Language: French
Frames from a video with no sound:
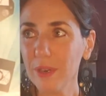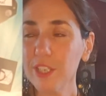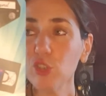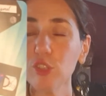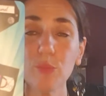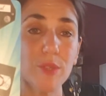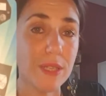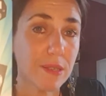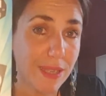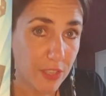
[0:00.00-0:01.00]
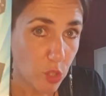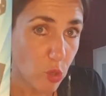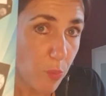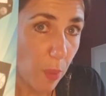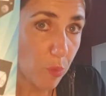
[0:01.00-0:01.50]
donc les choses peut-être
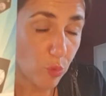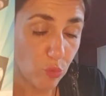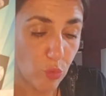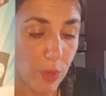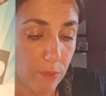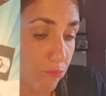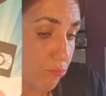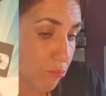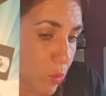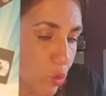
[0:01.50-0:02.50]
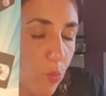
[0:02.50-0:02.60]
n'avancent pas pour vous. À